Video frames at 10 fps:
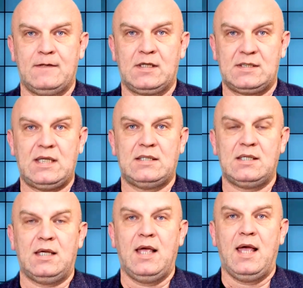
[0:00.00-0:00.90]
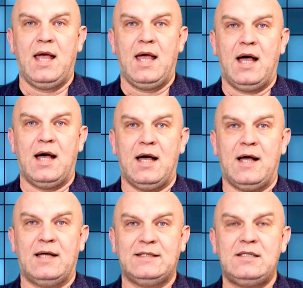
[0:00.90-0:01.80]
Кстати,
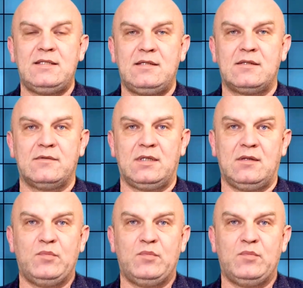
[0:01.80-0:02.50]
а, анализировать,